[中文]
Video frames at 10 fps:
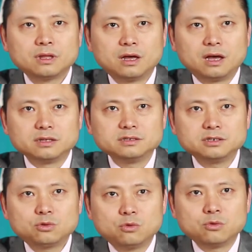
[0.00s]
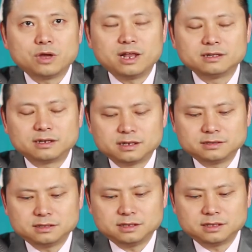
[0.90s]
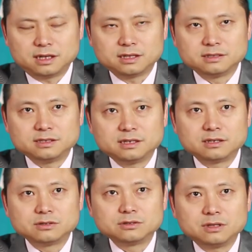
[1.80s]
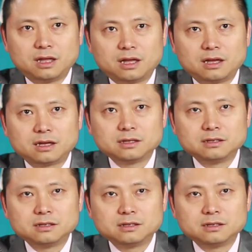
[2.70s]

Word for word: 啊，一些动物园里的黑猩猩呢，已经啊，